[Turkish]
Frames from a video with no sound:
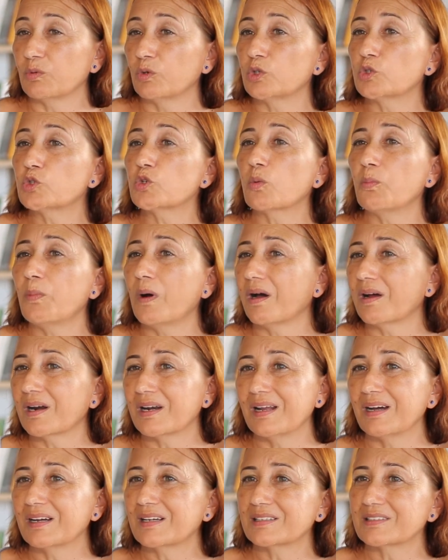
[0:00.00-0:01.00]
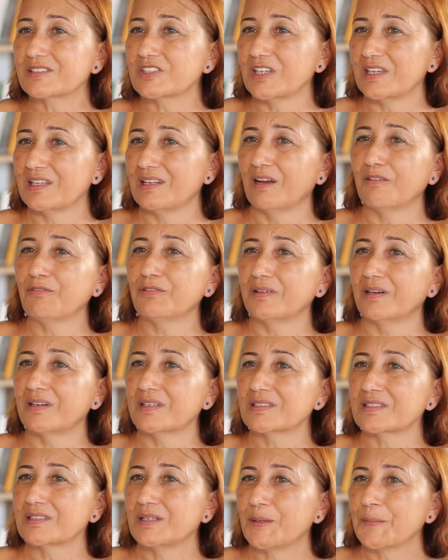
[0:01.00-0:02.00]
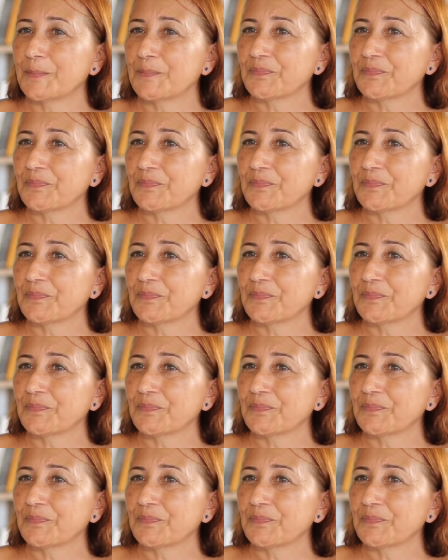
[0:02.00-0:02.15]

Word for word: Böyle çok parlak şey laflar,